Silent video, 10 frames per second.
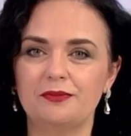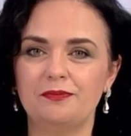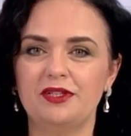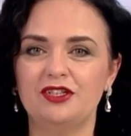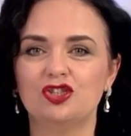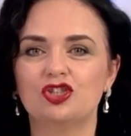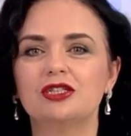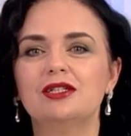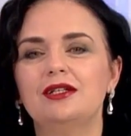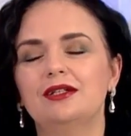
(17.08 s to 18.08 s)

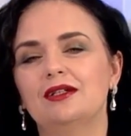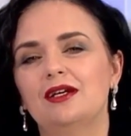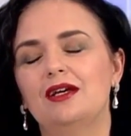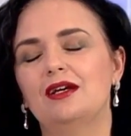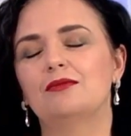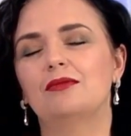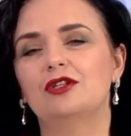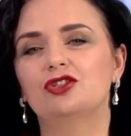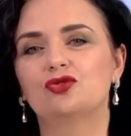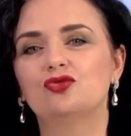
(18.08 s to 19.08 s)
пережили
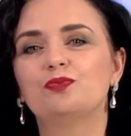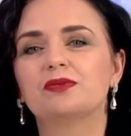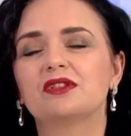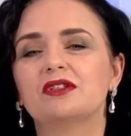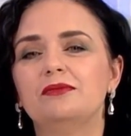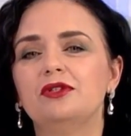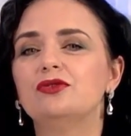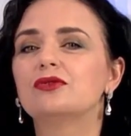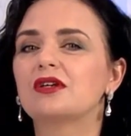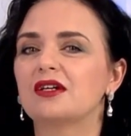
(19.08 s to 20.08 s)
большую
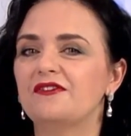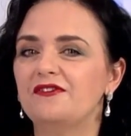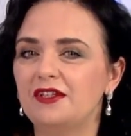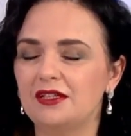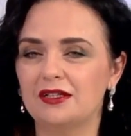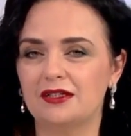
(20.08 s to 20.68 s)
пандемию ковида,